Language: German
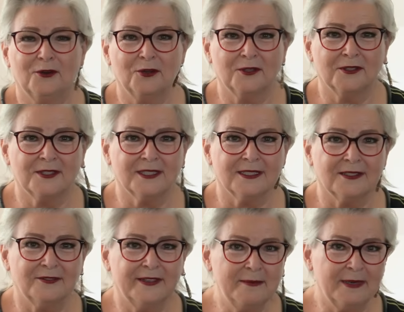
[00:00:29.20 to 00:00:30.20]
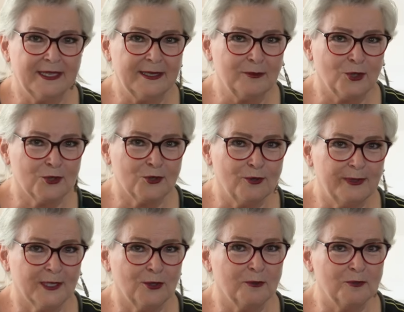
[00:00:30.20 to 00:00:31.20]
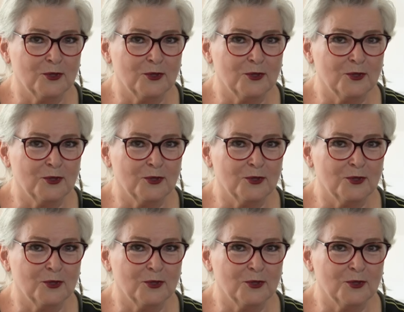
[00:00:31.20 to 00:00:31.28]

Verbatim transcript: und äh, wenn man im Oktoberclub